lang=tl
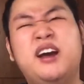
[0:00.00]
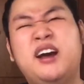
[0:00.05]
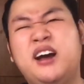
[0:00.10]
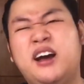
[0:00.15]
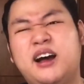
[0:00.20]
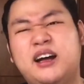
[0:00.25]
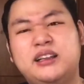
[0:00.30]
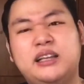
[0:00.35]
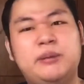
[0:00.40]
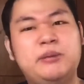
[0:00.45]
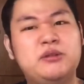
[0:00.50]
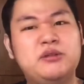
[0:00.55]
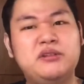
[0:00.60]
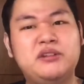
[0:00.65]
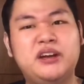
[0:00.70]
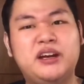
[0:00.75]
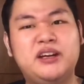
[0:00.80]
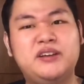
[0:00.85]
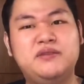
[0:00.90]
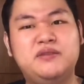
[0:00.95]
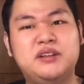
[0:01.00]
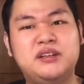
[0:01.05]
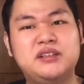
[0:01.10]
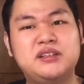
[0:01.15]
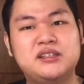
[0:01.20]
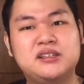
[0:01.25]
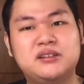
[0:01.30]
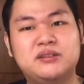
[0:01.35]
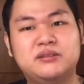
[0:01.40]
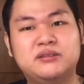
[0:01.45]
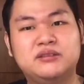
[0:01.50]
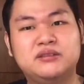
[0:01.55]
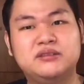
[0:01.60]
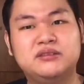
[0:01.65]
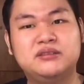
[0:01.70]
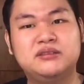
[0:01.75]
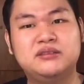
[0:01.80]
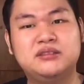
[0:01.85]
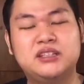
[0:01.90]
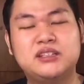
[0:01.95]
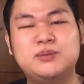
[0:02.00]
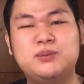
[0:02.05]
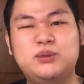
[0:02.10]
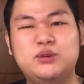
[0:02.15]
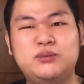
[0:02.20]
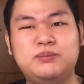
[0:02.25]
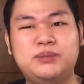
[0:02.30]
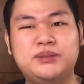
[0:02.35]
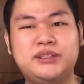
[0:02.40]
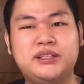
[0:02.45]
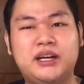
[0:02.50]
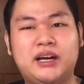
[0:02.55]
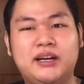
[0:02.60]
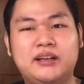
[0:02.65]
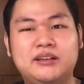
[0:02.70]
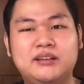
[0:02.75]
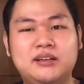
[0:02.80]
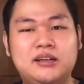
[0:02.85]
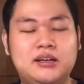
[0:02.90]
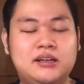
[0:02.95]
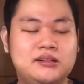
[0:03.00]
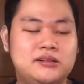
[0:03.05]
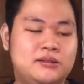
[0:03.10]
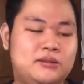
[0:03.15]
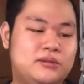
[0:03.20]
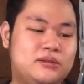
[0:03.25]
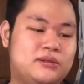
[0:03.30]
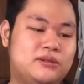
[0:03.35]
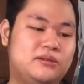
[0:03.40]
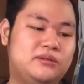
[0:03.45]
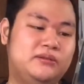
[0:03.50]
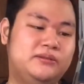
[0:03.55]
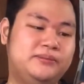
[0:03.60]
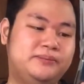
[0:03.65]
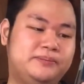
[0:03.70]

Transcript: Dami kong cravings, no? Tapos puro pagkain ang gastos ko.